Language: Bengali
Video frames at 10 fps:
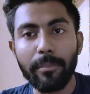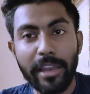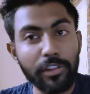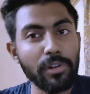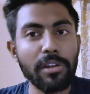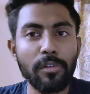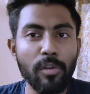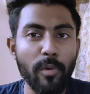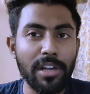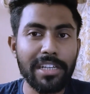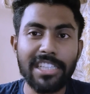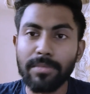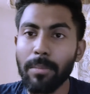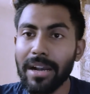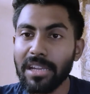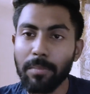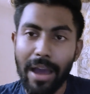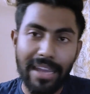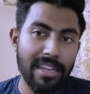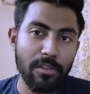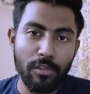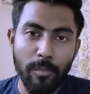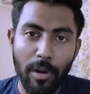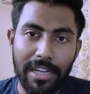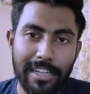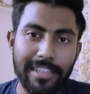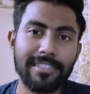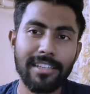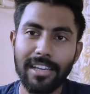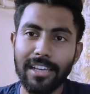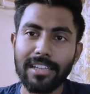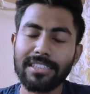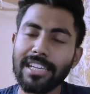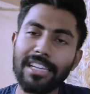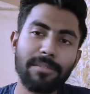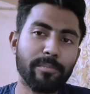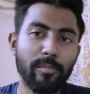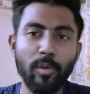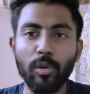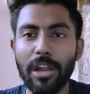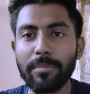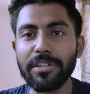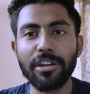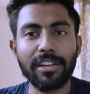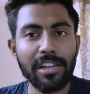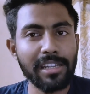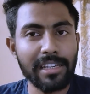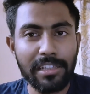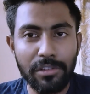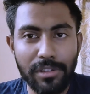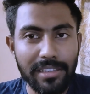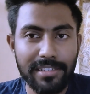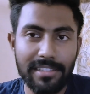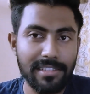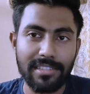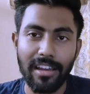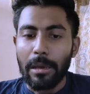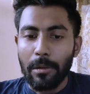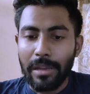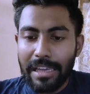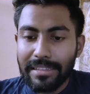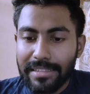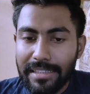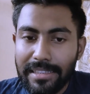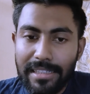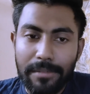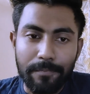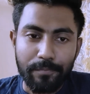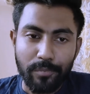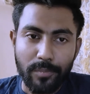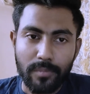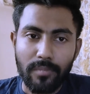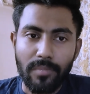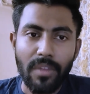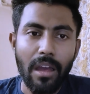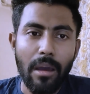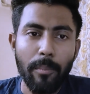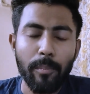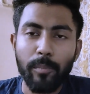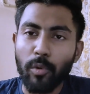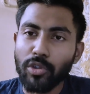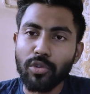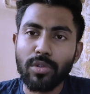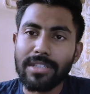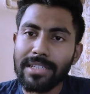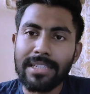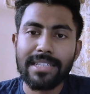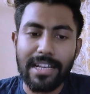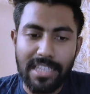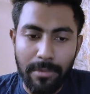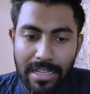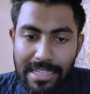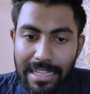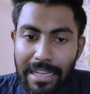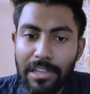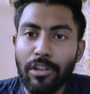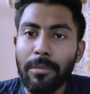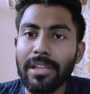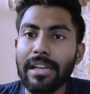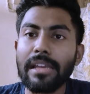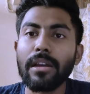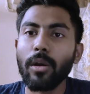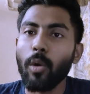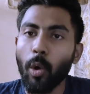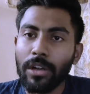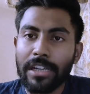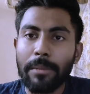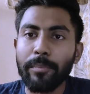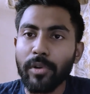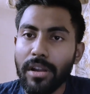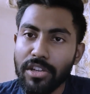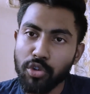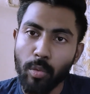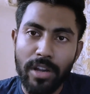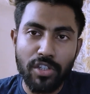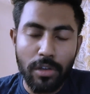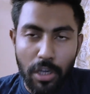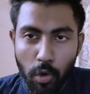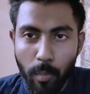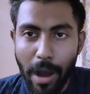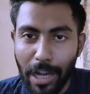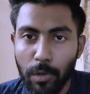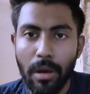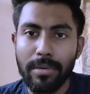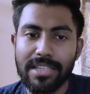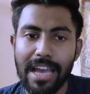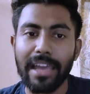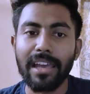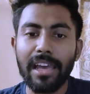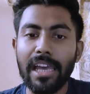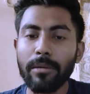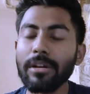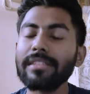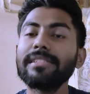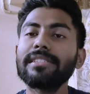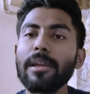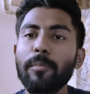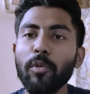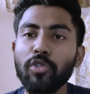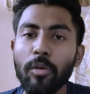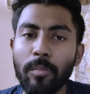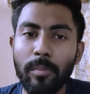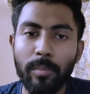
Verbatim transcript: ভেতরের কোনো পলিটিক্স বা বাড়ির বাইরের কোনো পলিটিক্স সেই গোটা বিষয়টা নিয়ে কিন্তু এই সিরিজটা এবং এই সিরিজে প্রচুর জিনিস আছে মানে যেটা কিন্তু আমাদের এই কন্টেম্পোরারি সময়ের সঙ্গে খুব ভালোভাবে যায় এবং এই সিরিজটা প্রথম